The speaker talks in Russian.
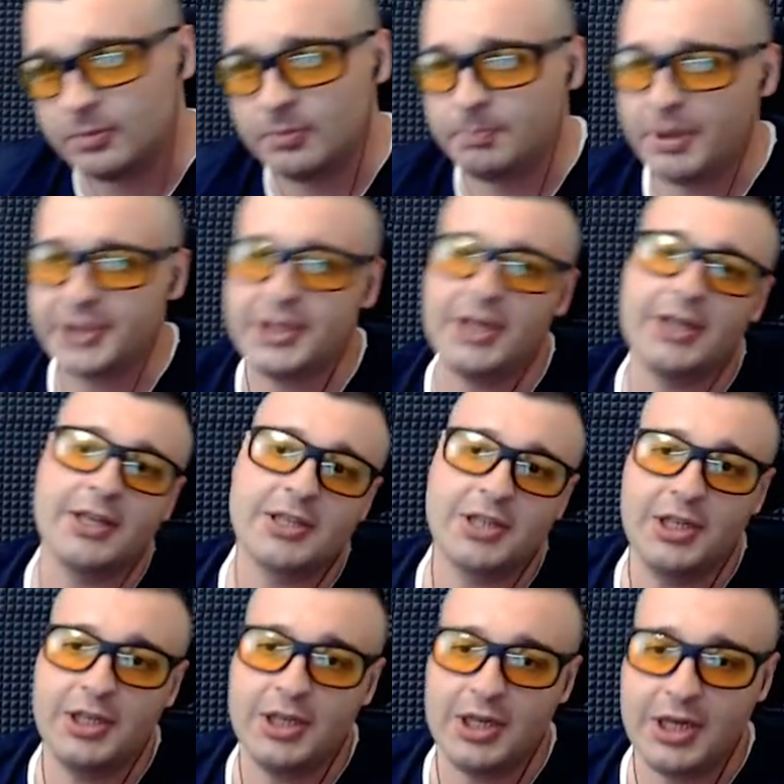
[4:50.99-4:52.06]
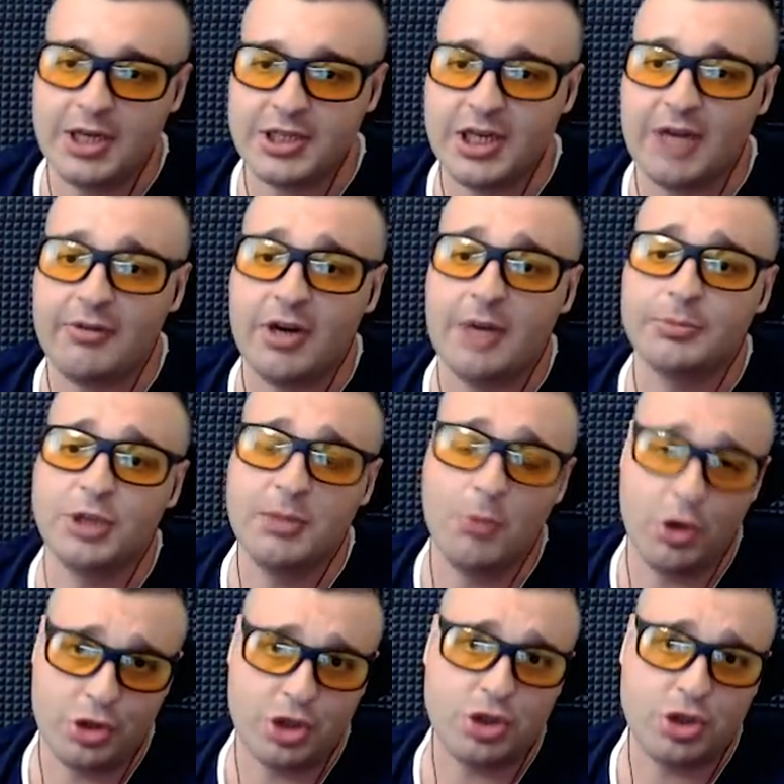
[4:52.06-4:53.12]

потеряно соединение с сервером, ты можешь